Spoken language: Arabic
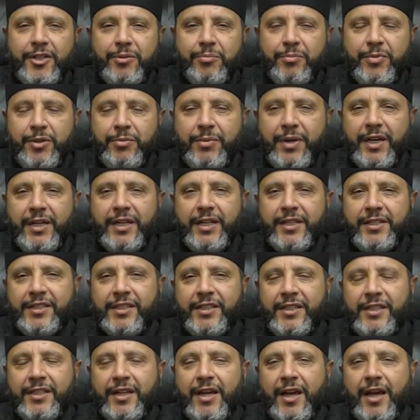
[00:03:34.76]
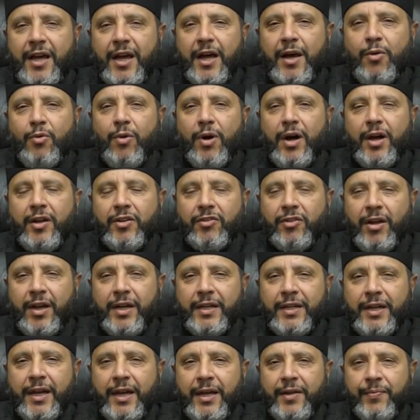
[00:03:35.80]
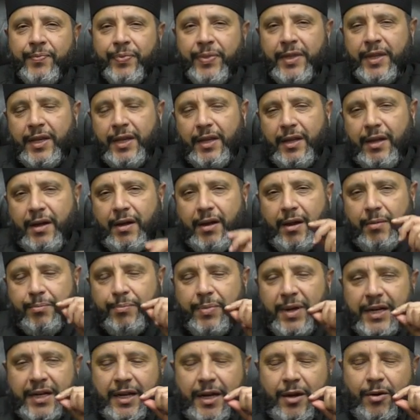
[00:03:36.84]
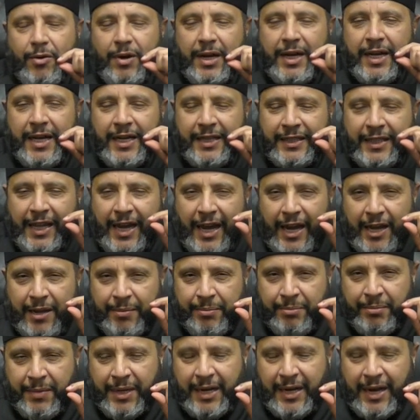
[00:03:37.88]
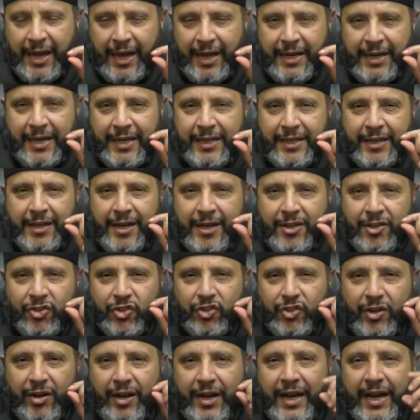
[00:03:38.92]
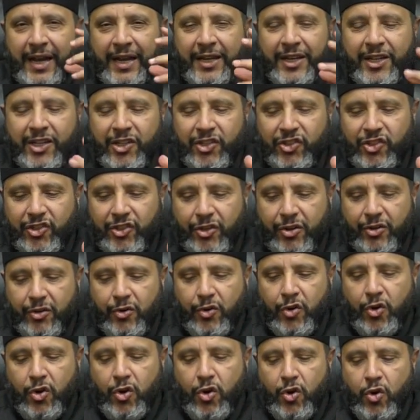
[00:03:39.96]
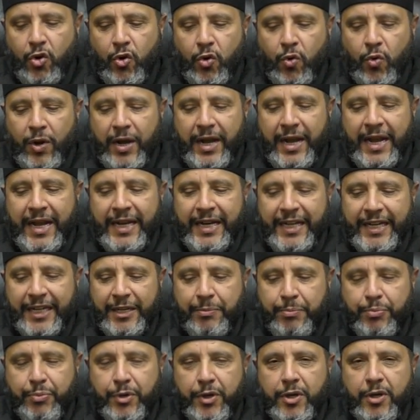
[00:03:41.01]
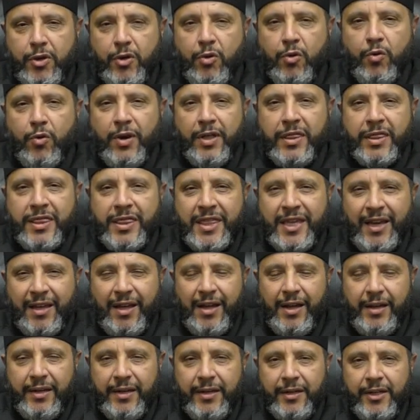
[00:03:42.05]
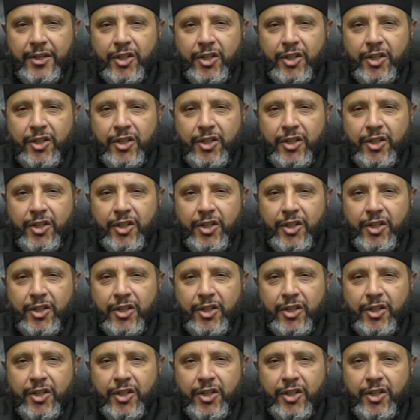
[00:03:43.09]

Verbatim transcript: بما نسينا أو أخطأنا ربنا ولا تحمل علينا إصرا الإصر هو العبء هو الثقل